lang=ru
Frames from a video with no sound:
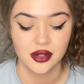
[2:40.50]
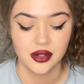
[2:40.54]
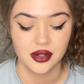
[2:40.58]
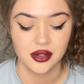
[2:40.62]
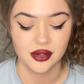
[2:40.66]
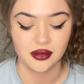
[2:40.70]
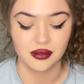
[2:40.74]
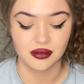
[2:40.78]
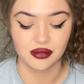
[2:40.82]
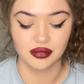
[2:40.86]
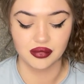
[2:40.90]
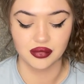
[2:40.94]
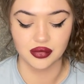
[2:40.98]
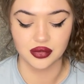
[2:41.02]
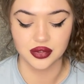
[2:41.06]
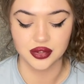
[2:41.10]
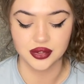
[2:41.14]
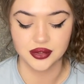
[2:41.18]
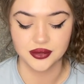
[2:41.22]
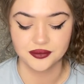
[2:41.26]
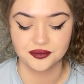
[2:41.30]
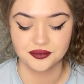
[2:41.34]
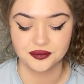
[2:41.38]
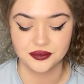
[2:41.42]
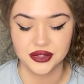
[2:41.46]
Вот,
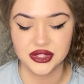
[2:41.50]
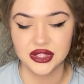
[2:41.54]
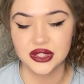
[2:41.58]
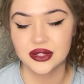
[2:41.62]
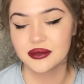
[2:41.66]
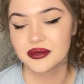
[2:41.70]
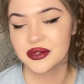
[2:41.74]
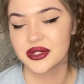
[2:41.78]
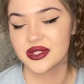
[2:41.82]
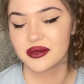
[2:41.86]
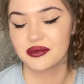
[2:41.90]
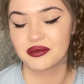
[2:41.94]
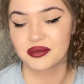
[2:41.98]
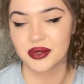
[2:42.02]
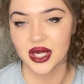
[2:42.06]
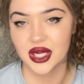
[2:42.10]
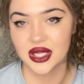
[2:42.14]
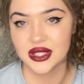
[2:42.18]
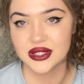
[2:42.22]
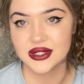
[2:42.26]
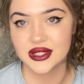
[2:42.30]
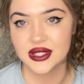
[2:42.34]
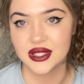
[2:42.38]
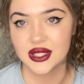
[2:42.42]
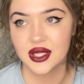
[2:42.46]
делаем себе
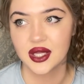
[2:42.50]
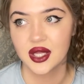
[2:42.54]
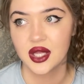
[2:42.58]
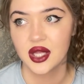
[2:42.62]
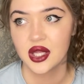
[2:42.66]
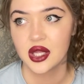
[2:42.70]
праздник.